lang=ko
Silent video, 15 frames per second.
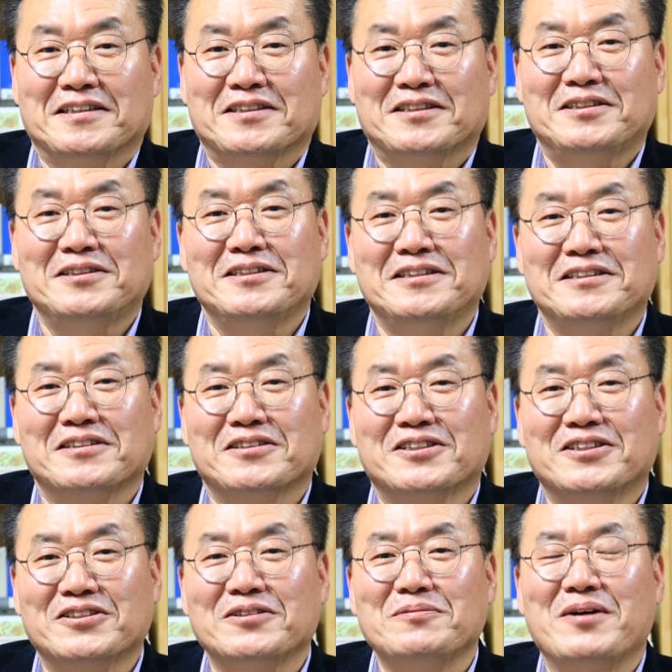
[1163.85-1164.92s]
그,
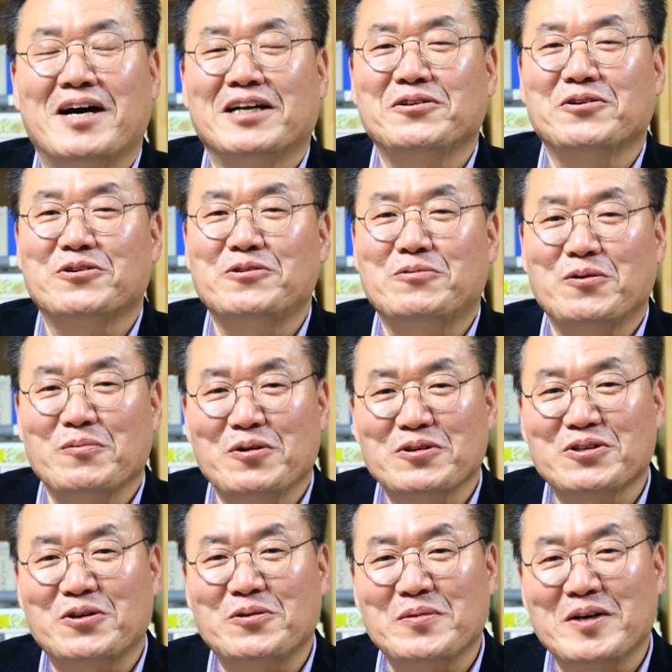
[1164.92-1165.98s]
그런 마리오를
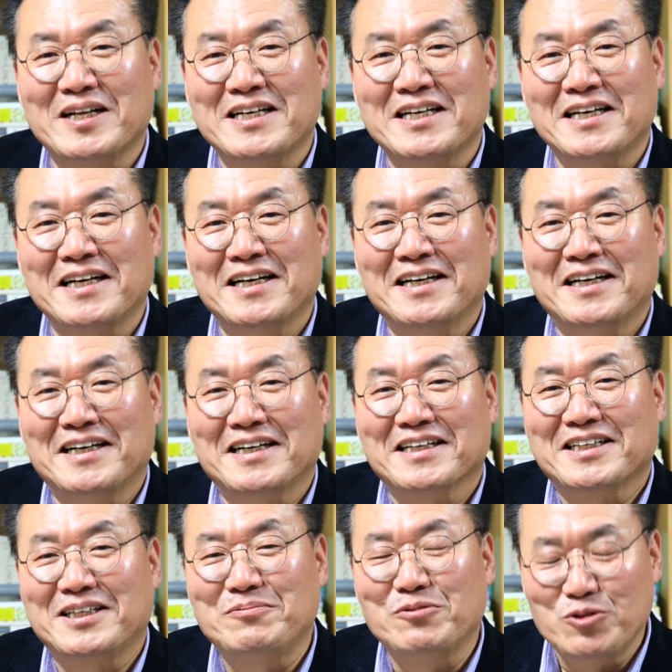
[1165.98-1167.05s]
보면서 얼마나
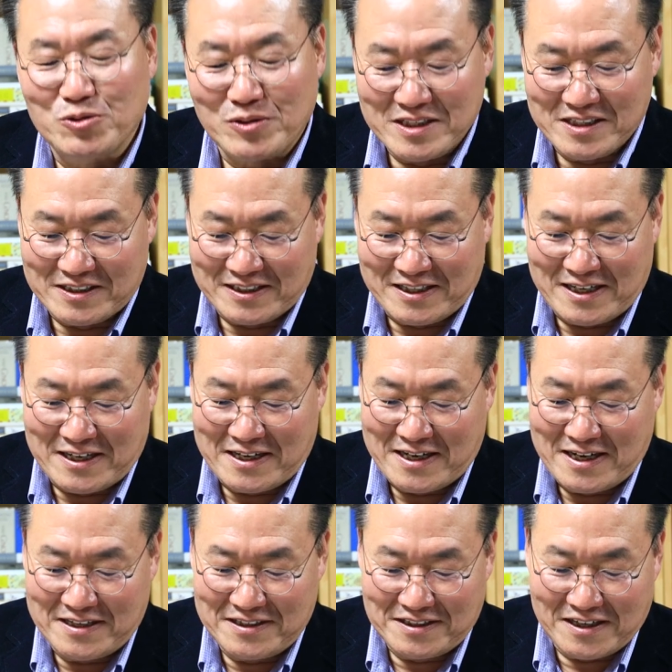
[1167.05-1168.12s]
기분 좋았을까
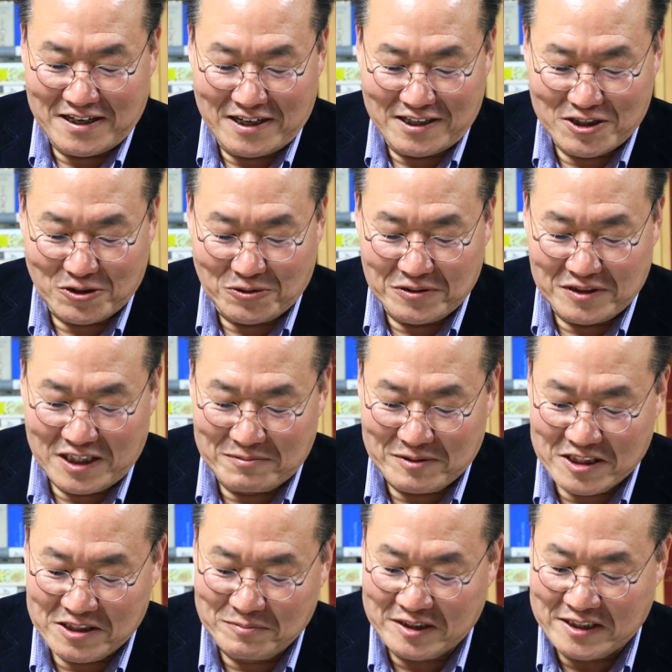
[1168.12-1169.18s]
하는 생각을 저 혼자
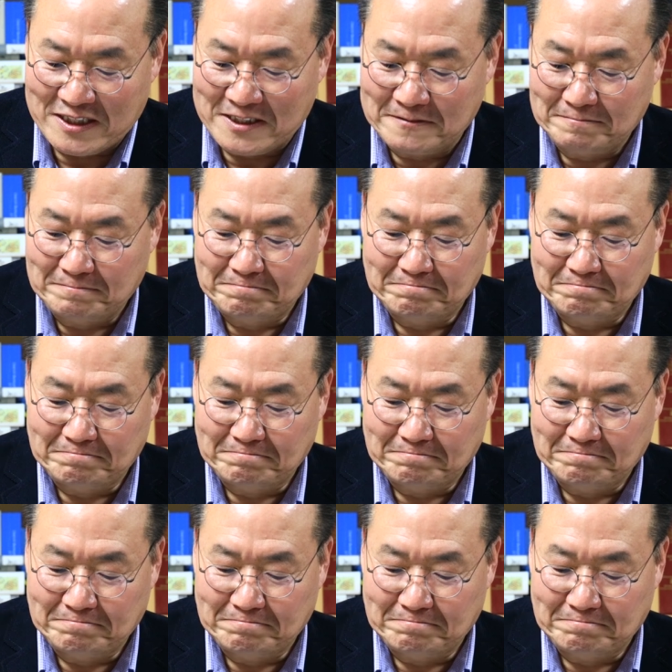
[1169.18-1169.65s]
해봤습니다.